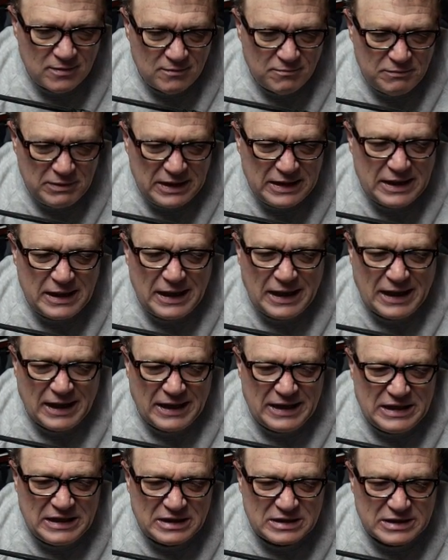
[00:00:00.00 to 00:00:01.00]
Mire
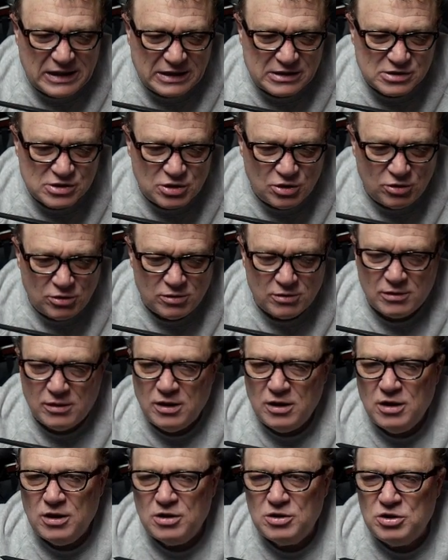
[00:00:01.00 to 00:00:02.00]
la intención.
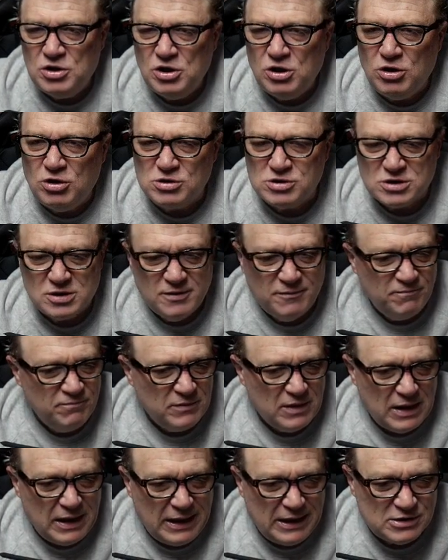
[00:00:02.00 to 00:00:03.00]
Dios,
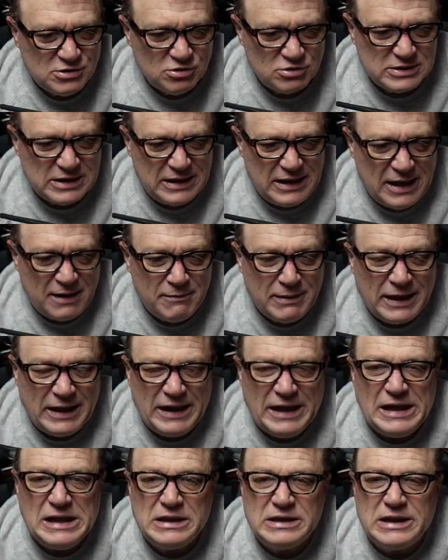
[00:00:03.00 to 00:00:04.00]
eso se llama
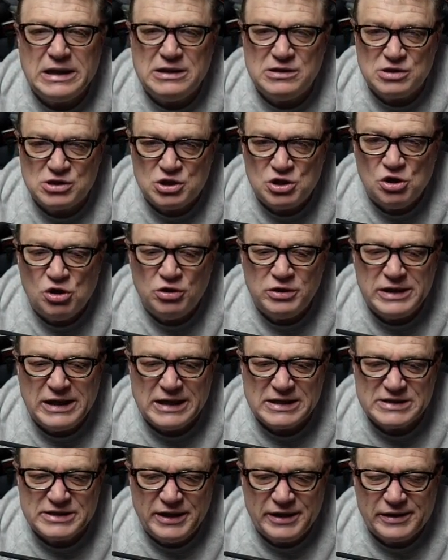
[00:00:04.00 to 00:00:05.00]
intención de
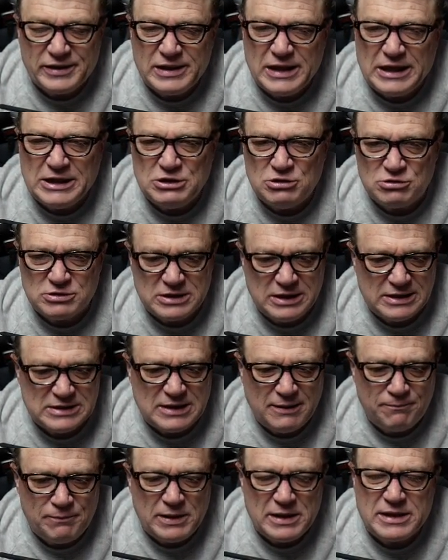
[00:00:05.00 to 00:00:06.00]
hacer daño. Si
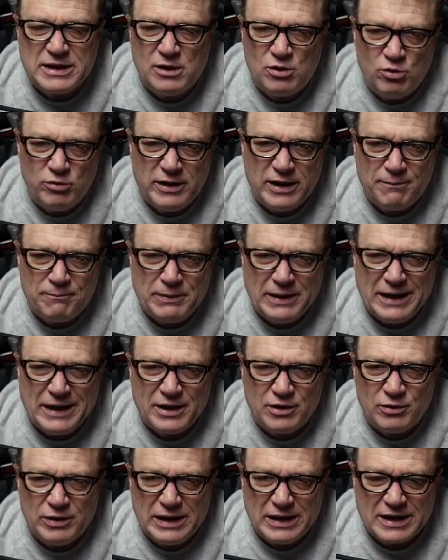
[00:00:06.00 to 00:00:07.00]
esa piedra le hubiera
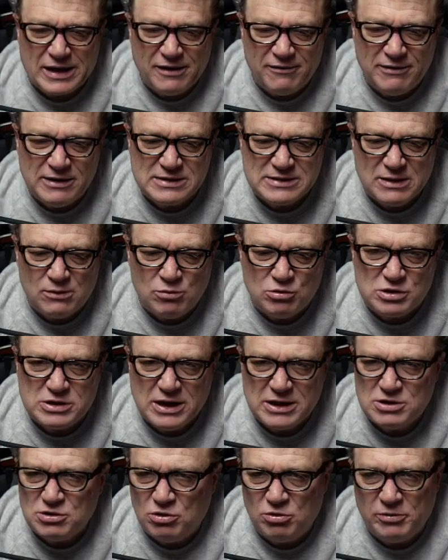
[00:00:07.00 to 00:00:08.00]
pegado en la cabeza al
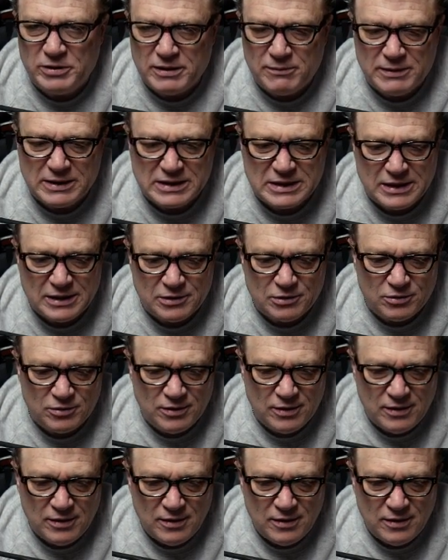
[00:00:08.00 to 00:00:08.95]
muchacho, lo hubiera matado.